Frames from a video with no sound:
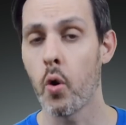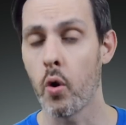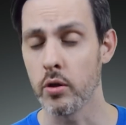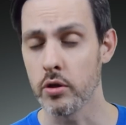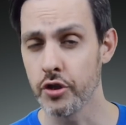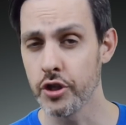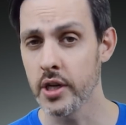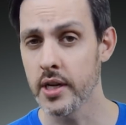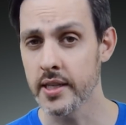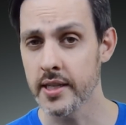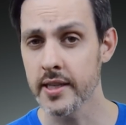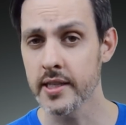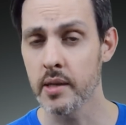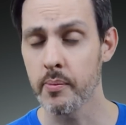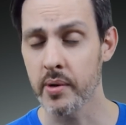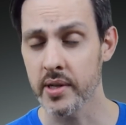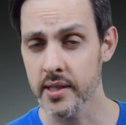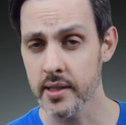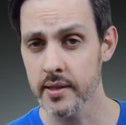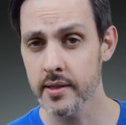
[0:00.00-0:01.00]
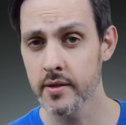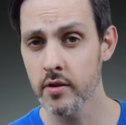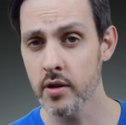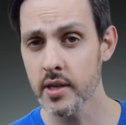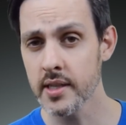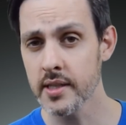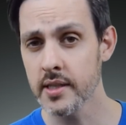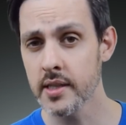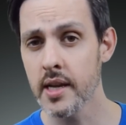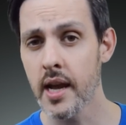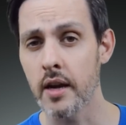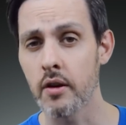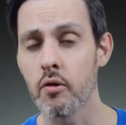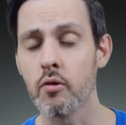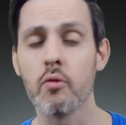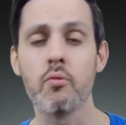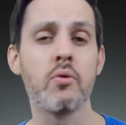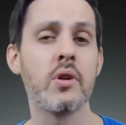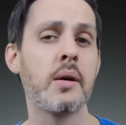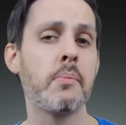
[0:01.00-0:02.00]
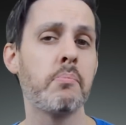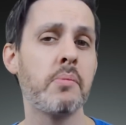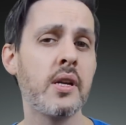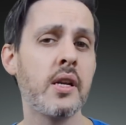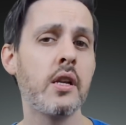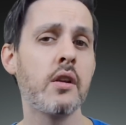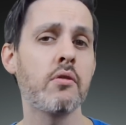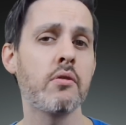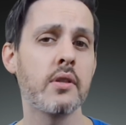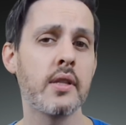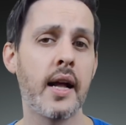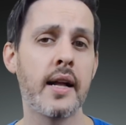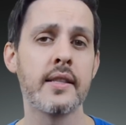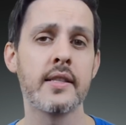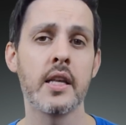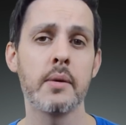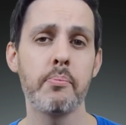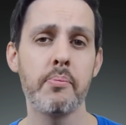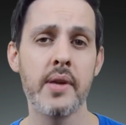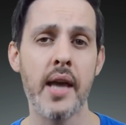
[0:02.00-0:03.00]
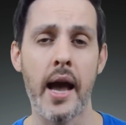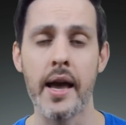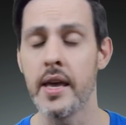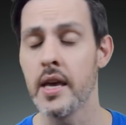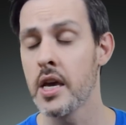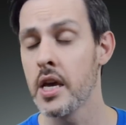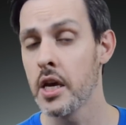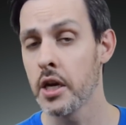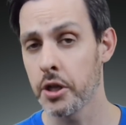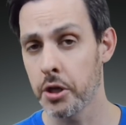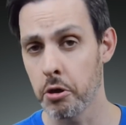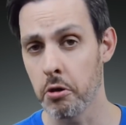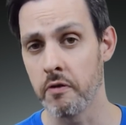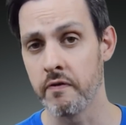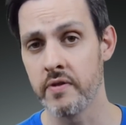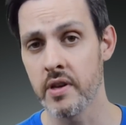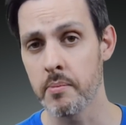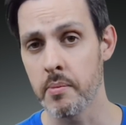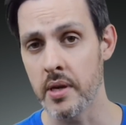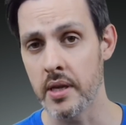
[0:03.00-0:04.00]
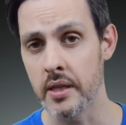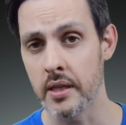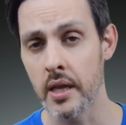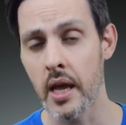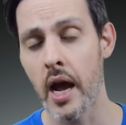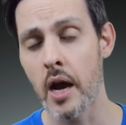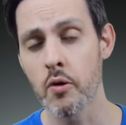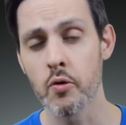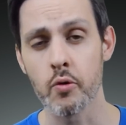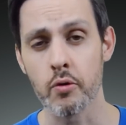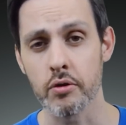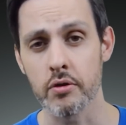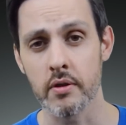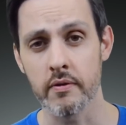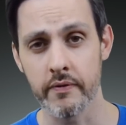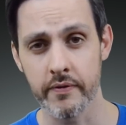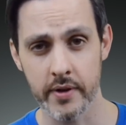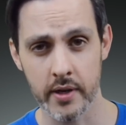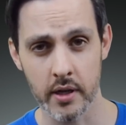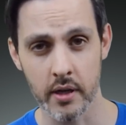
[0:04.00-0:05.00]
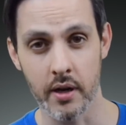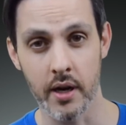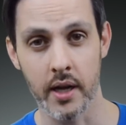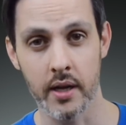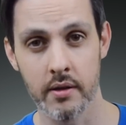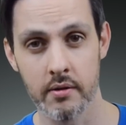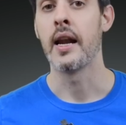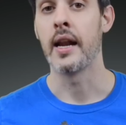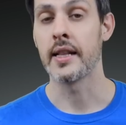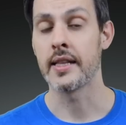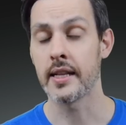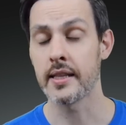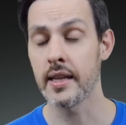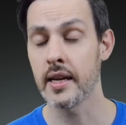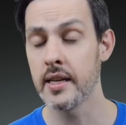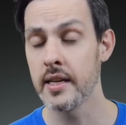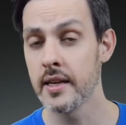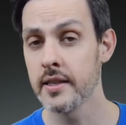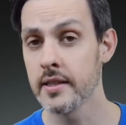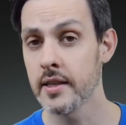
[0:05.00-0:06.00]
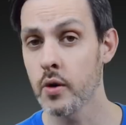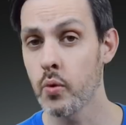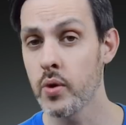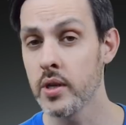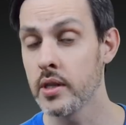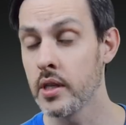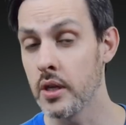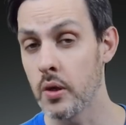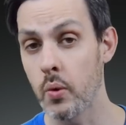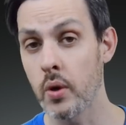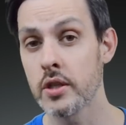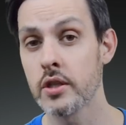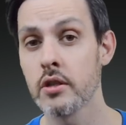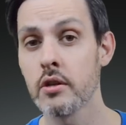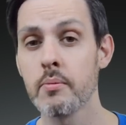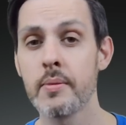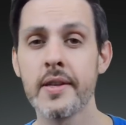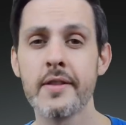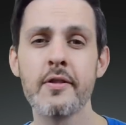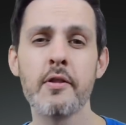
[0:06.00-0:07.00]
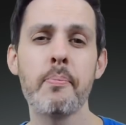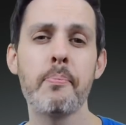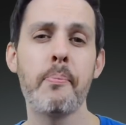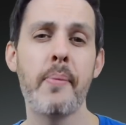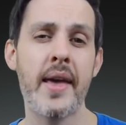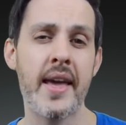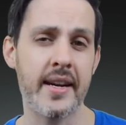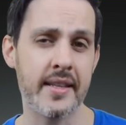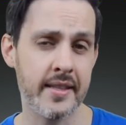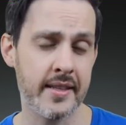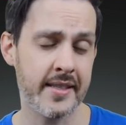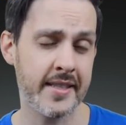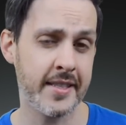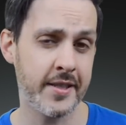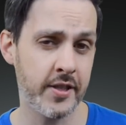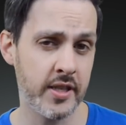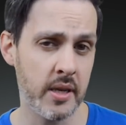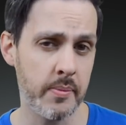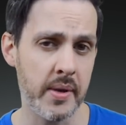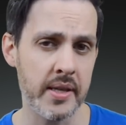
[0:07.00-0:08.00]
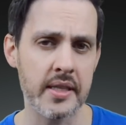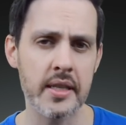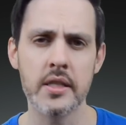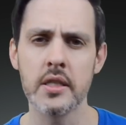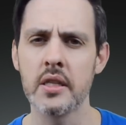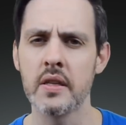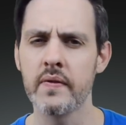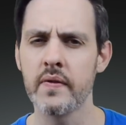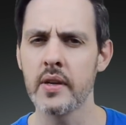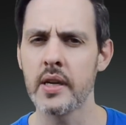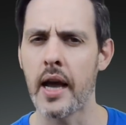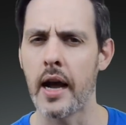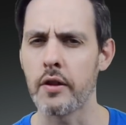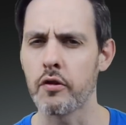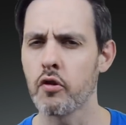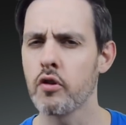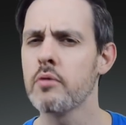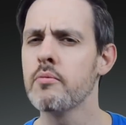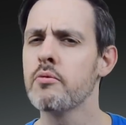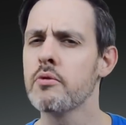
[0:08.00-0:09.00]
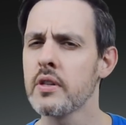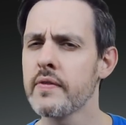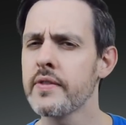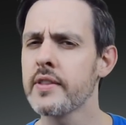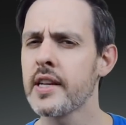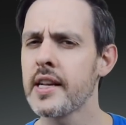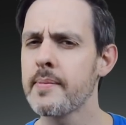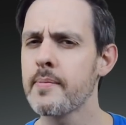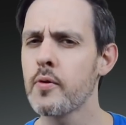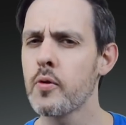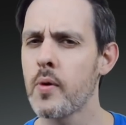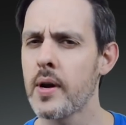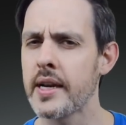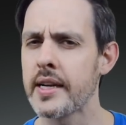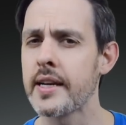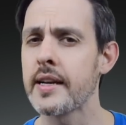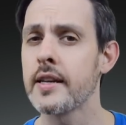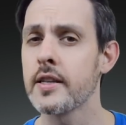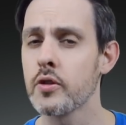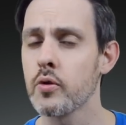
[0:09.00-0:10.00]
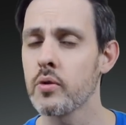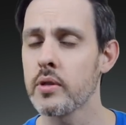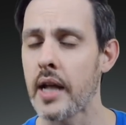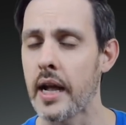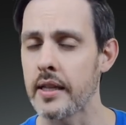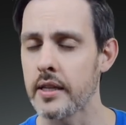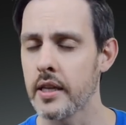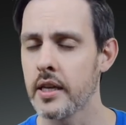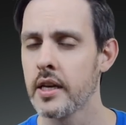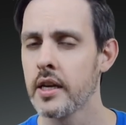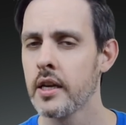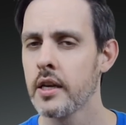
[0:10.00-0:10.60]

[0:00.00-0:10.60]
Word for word: Oggi le stesse prestazioni si hanno con una 1080 Pi, che ovviamente ha un costo inferiore. La Titan X quindi in questo momento perde decisamente significato, comunque vedremo anche i risultati